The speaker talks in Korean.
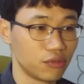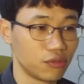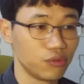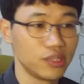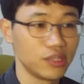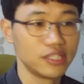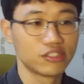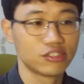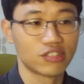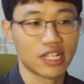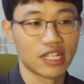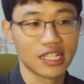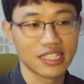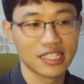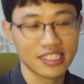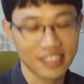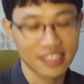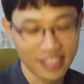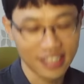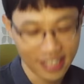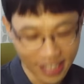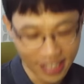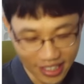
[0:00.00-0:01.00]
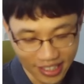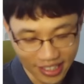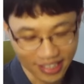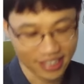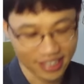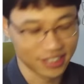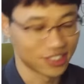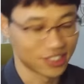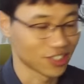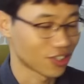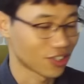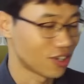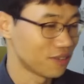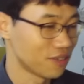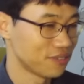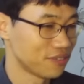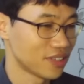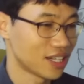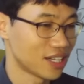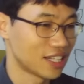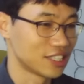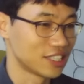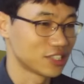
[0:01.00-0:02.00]
we drank tea. 그렇죠?
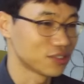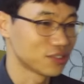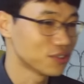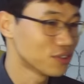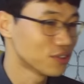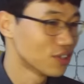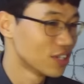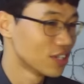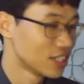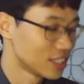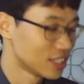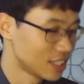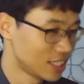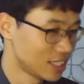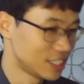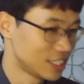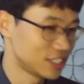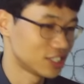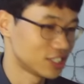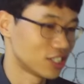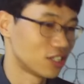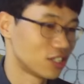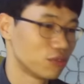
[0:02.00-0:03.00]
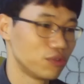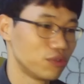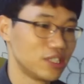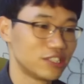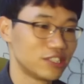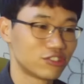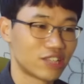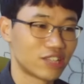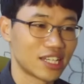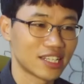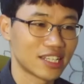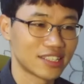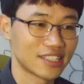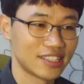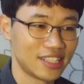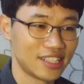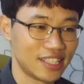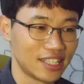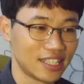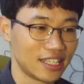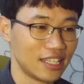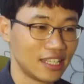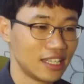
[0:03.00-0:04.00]
커피가 아니고 tea죠. we drank tea.